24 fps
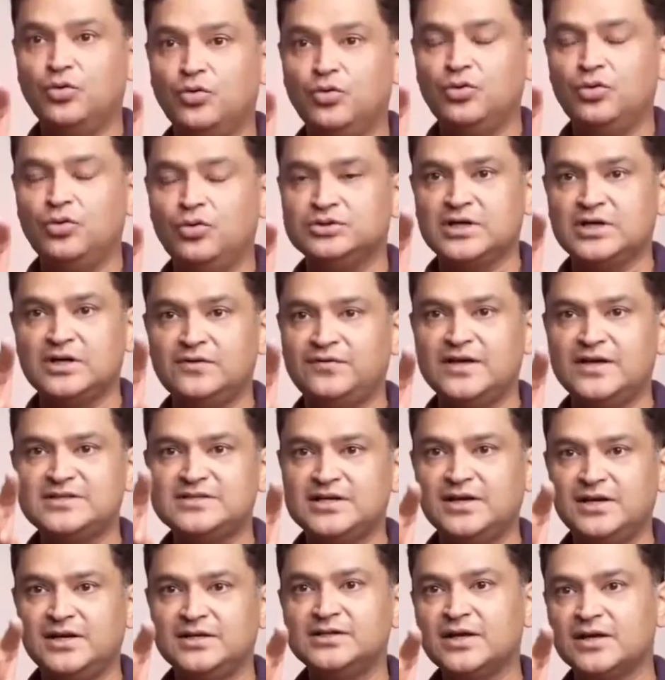को जनरल फैज़
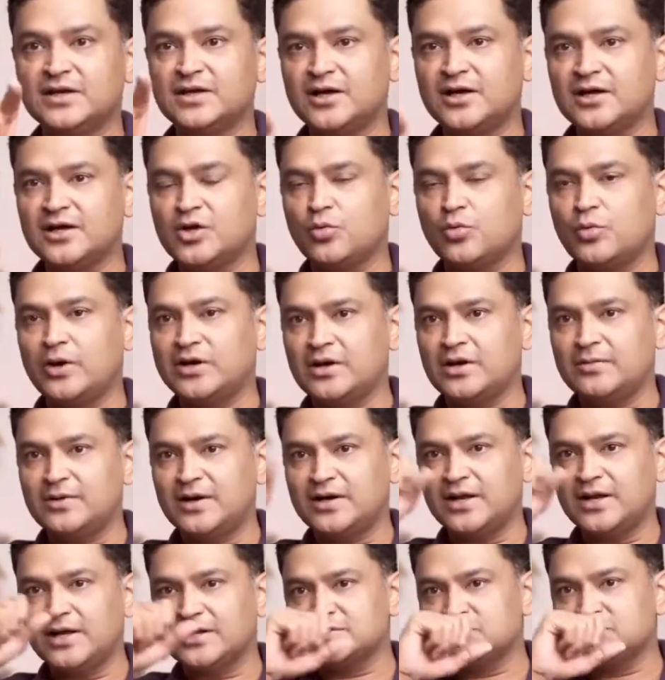ये नहीं देख रहा कि क्वेटा में
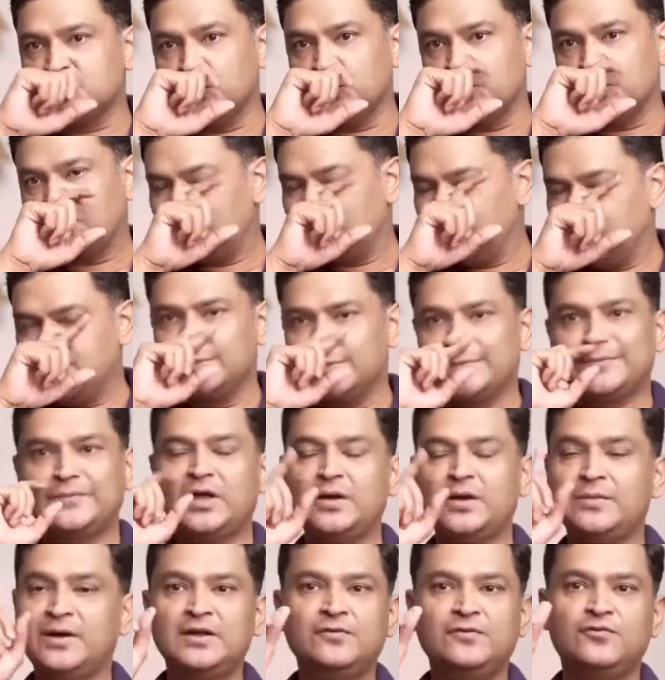अटैक्स क्यों हो रहे हैं
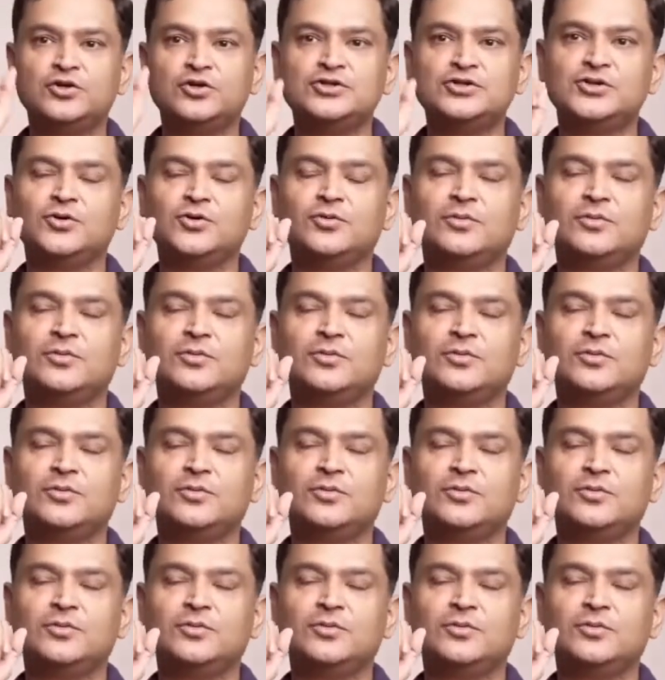हमारे फौजी